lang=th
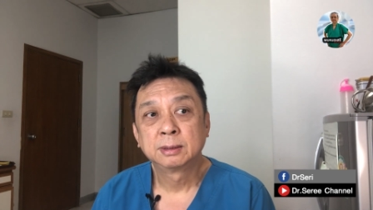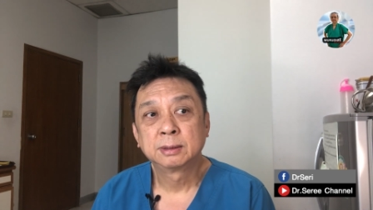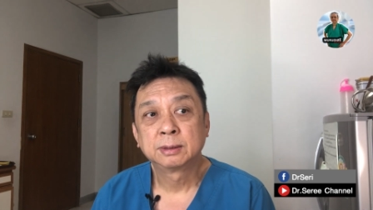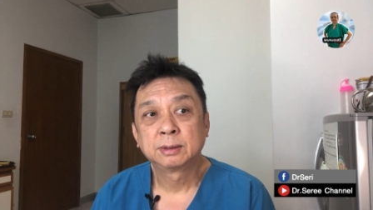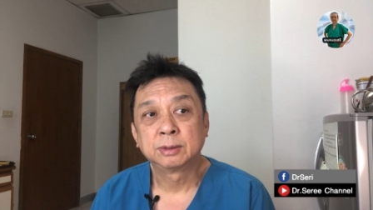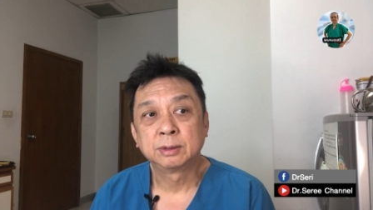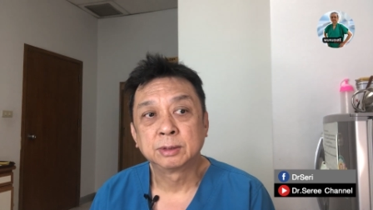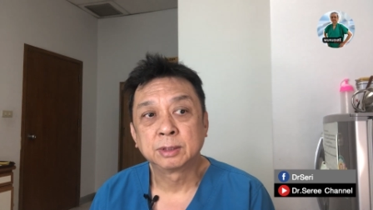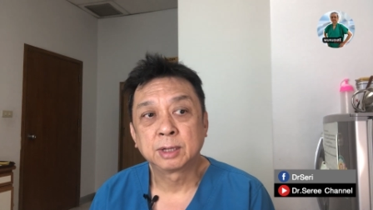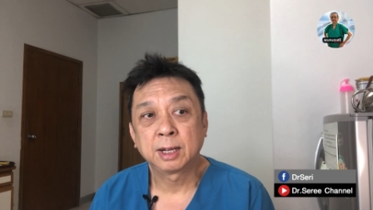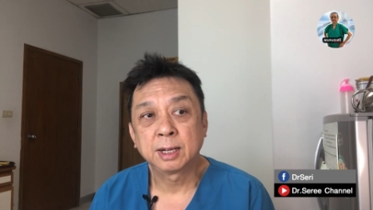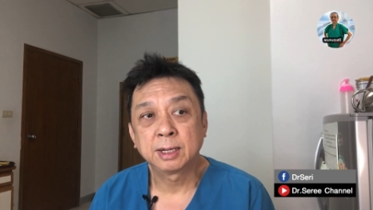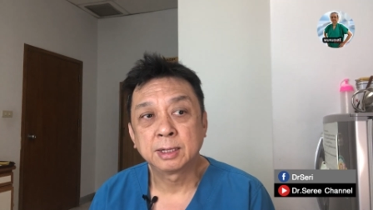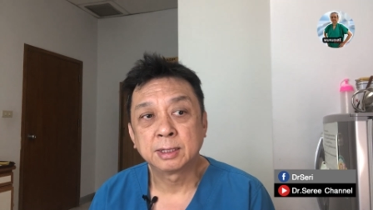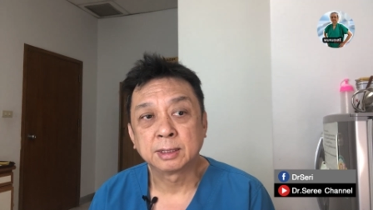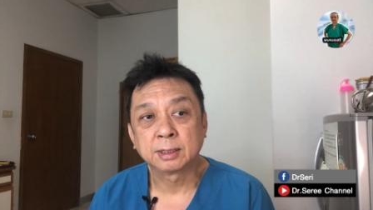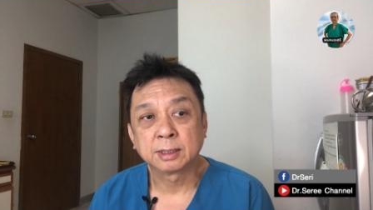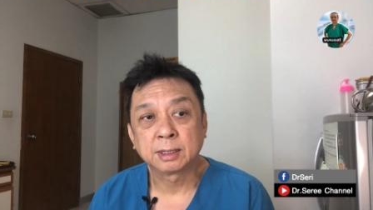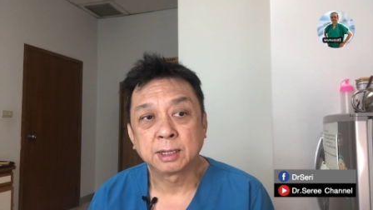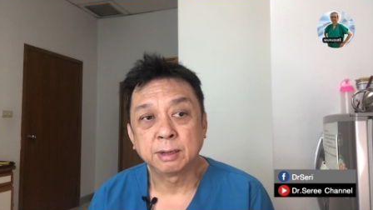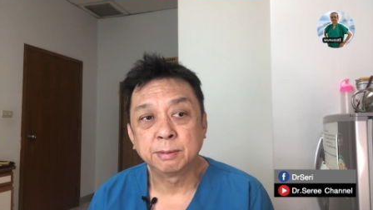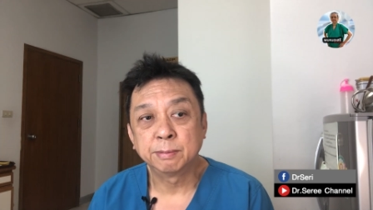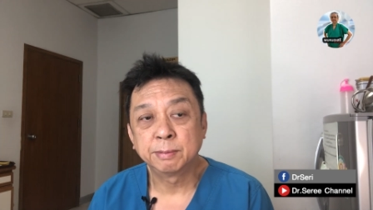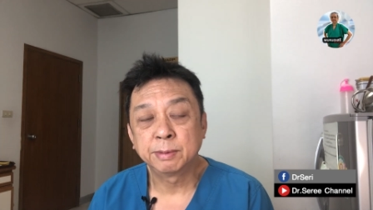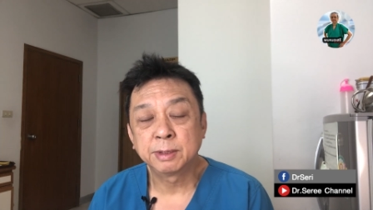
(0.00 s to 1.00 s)
คนไข้จะ
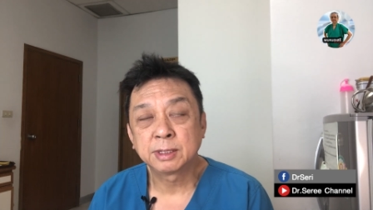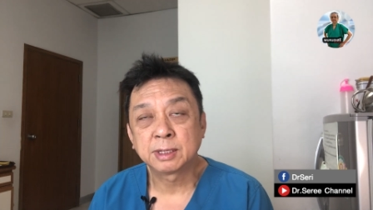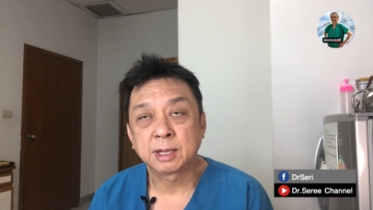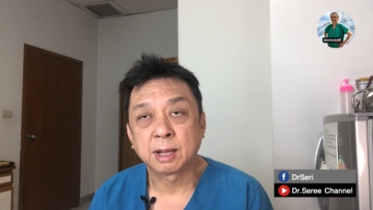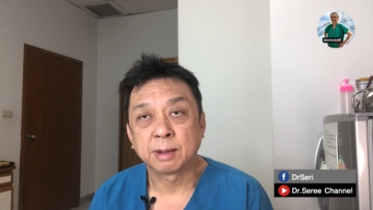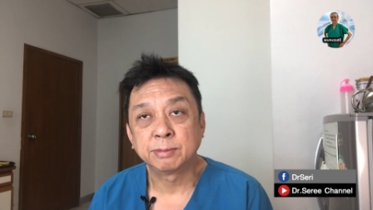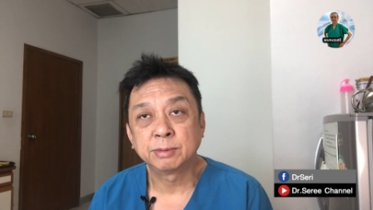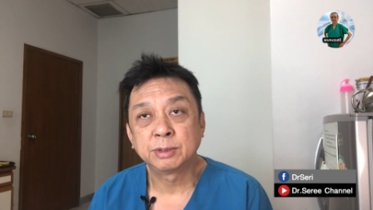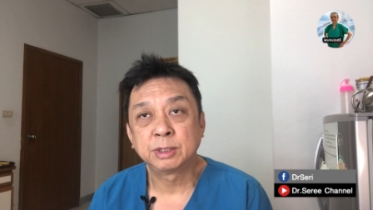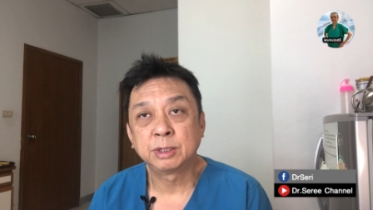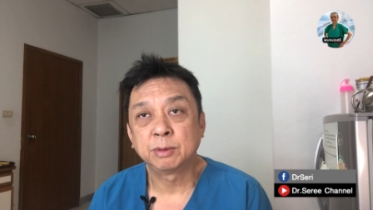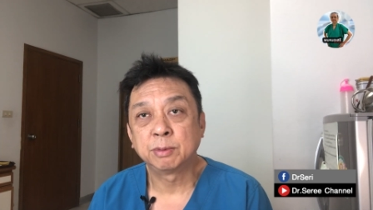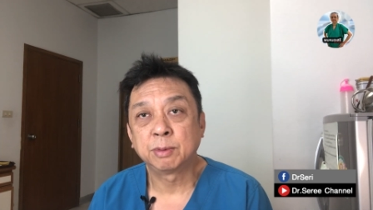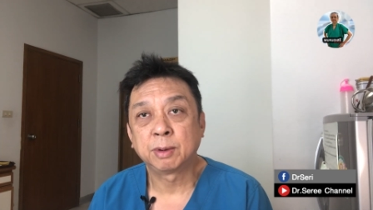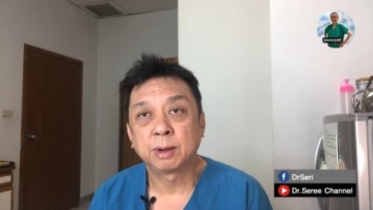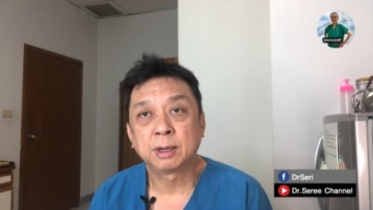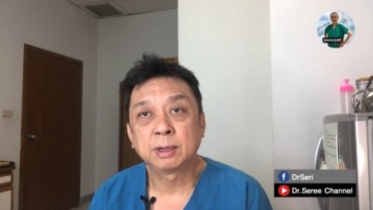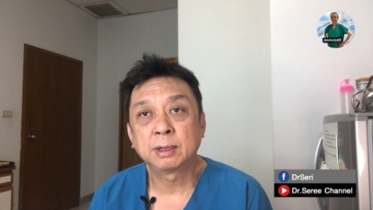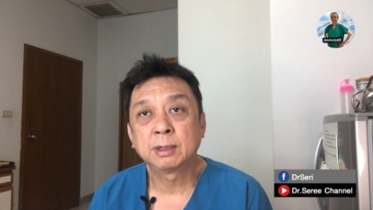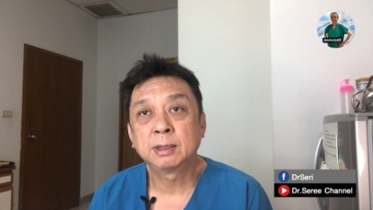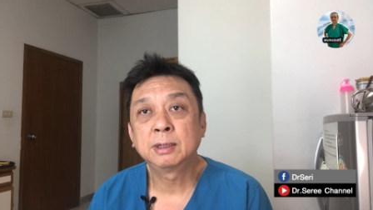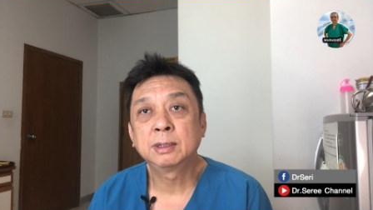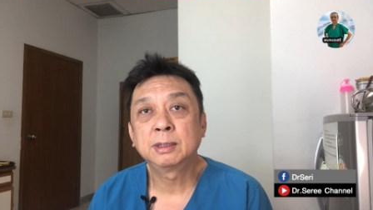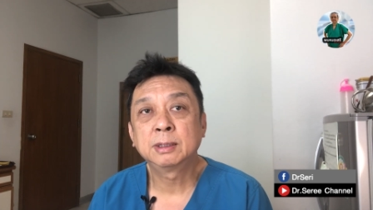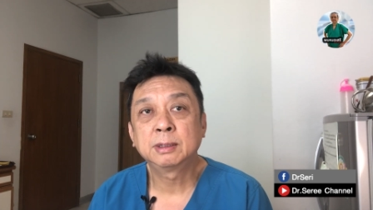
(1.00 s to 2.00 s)
กินไปสามสี่วันแล้ว
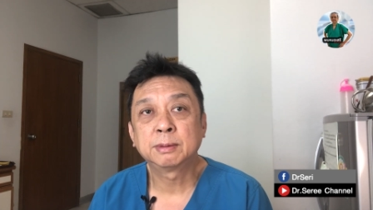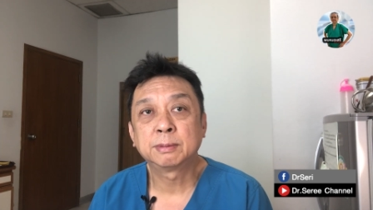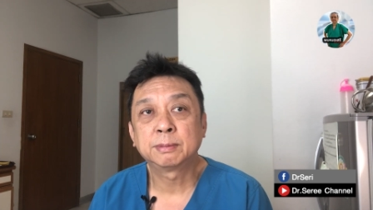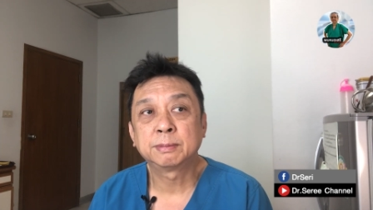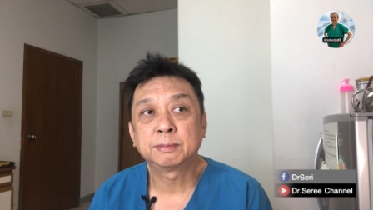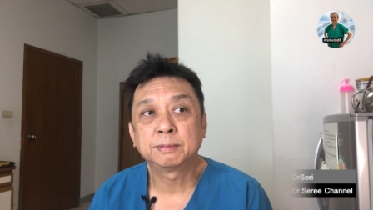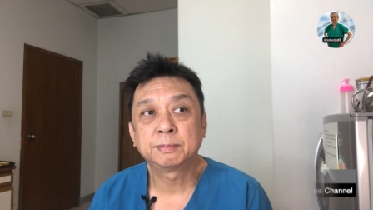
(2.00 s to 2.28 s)
ก็เริ่ม